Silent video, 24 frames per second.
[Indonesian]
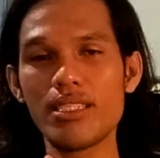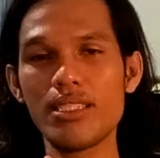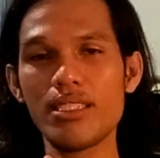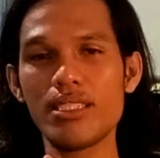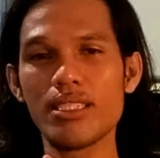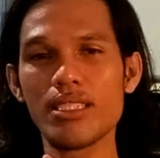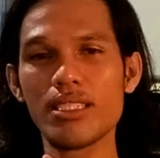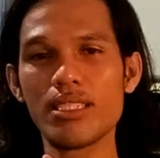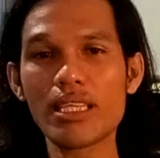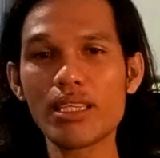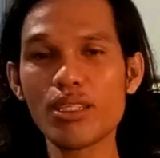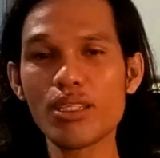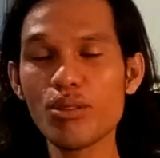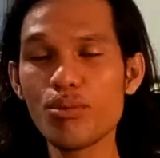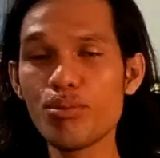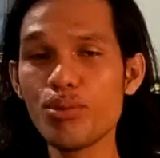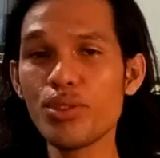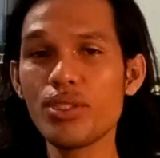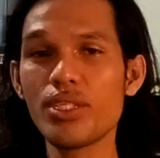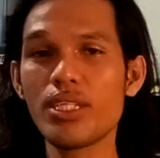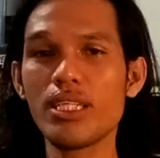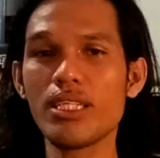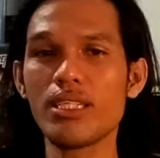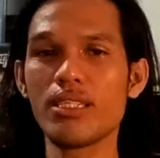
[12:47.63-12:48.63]
Dian ini atau
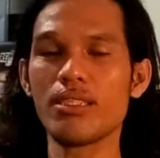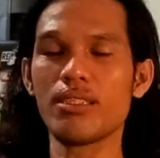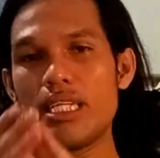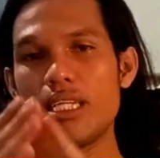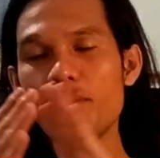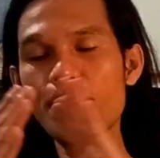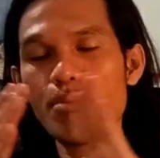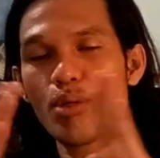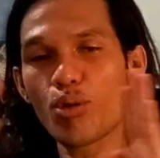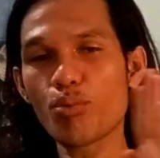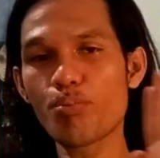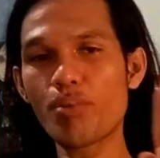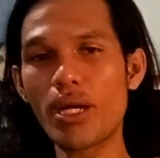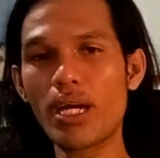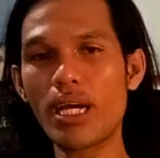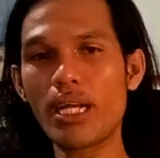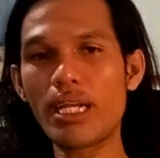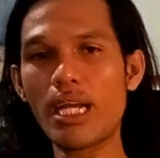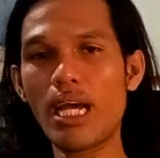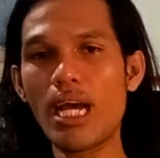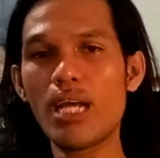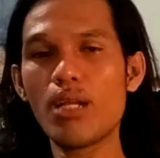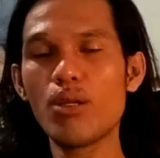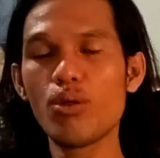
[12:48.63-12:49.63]
mungkin ini
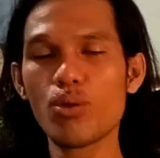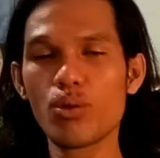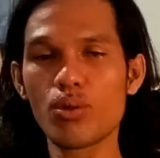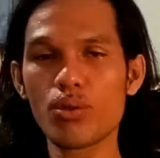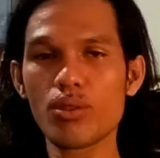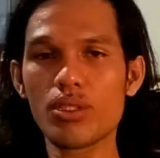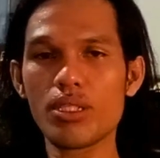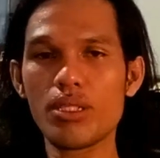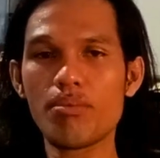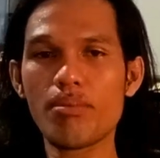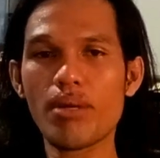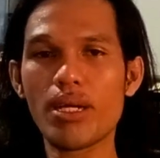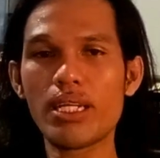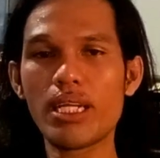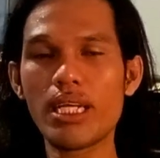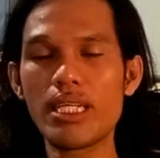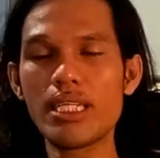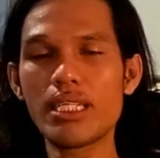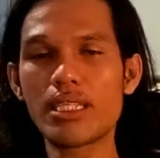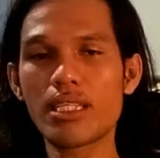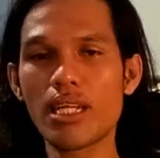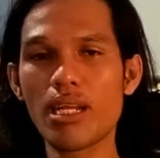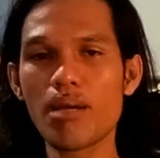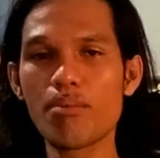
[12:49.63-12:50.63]
merupakan alur di mana
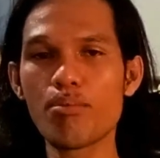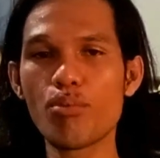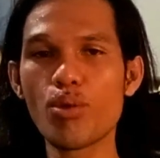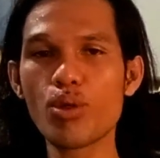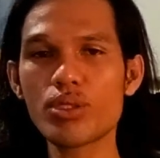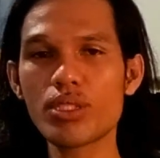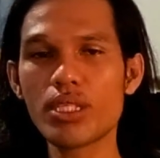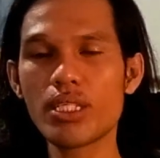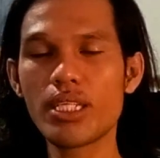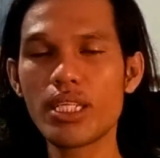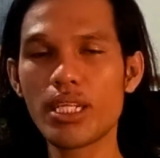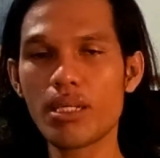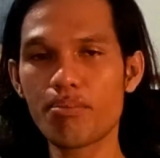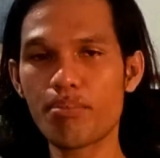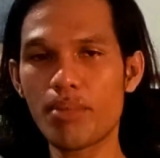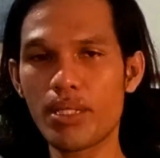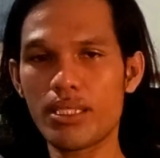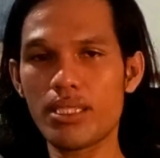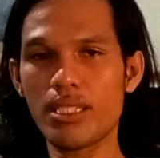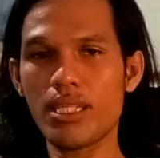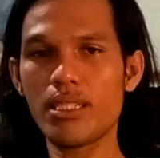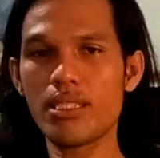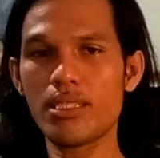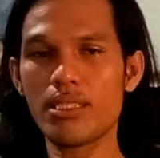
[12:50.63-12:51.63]
ia telah bosan dengan
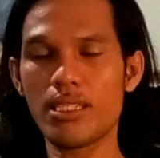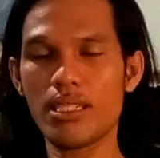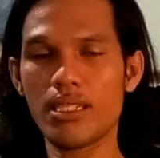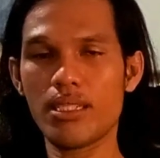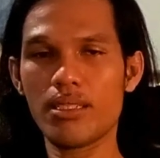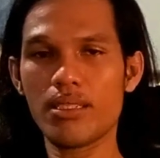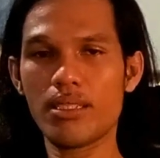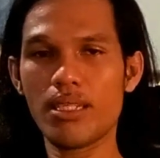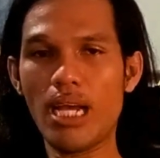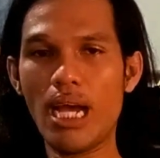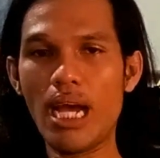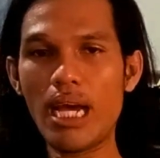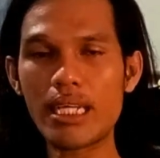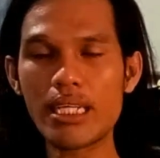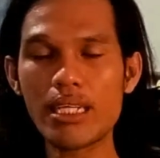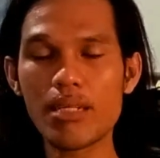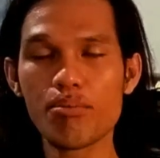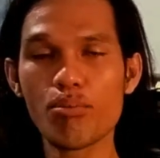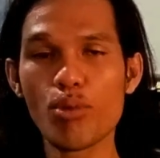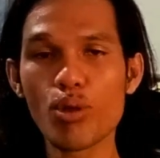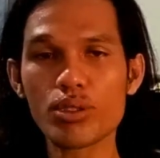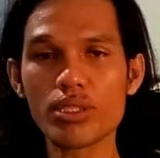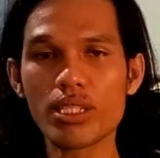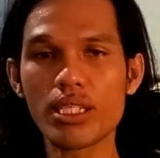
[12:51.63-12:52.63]
pacarnya
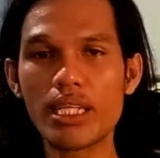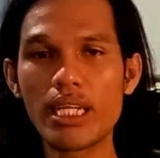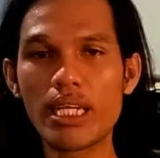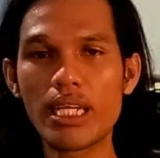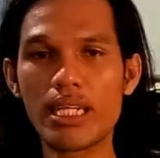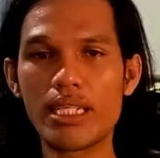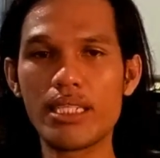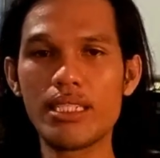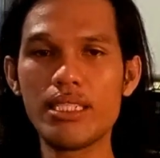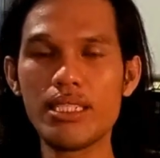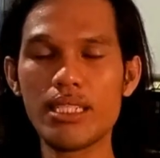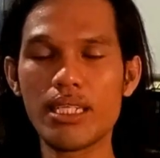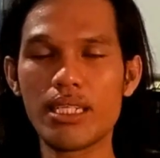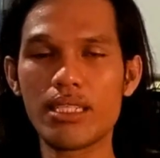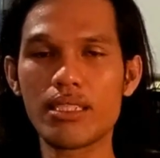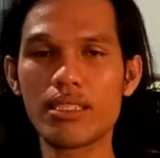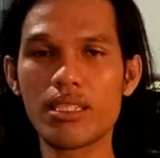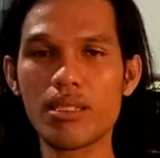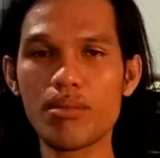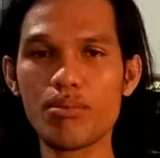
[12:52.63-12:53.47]
Aril bosan dengan Dian,